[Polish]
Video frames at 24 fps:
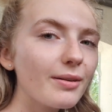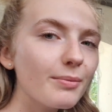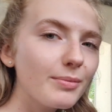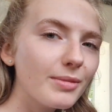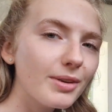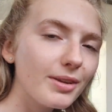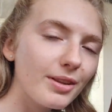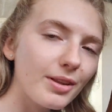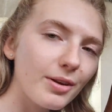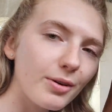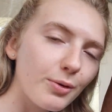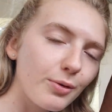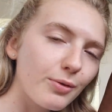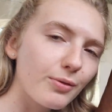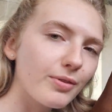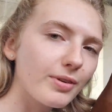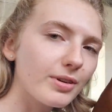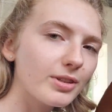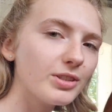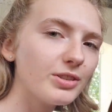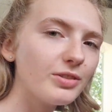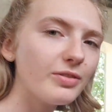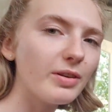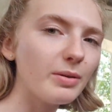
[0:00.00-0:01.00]
Minął
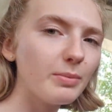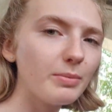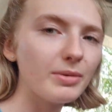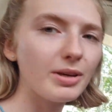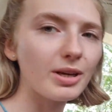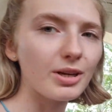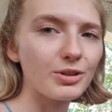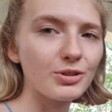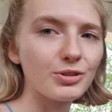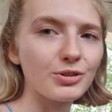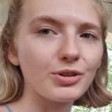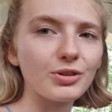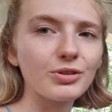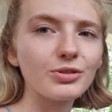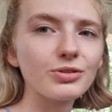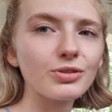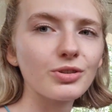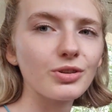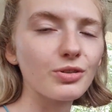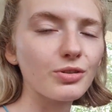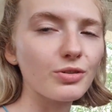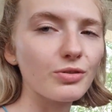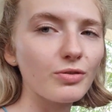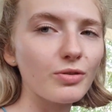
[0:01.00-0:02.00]
właściwie miesiąc
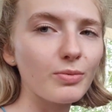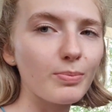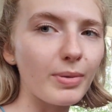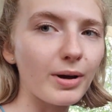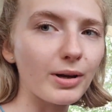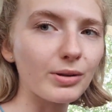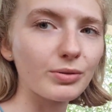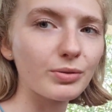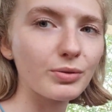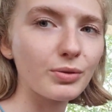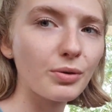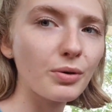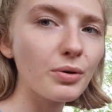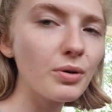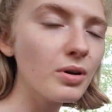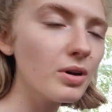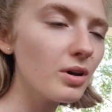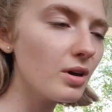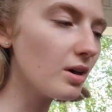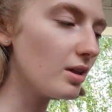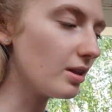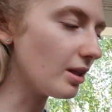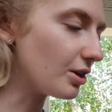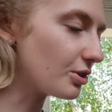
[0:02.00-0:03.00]
od wypadku,
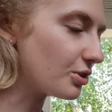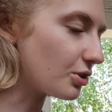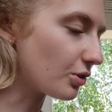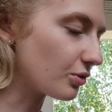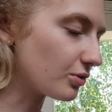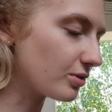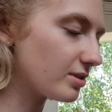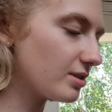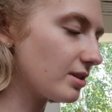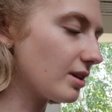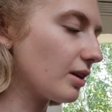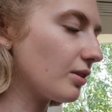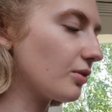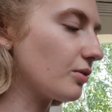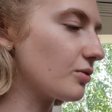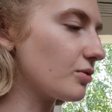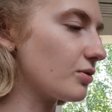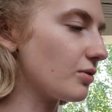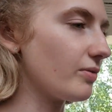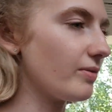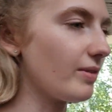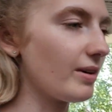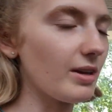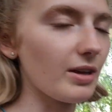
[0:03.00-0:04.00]
znaczy od
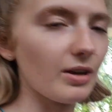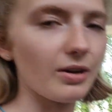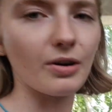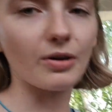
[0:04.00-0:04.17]
zdiagnozowania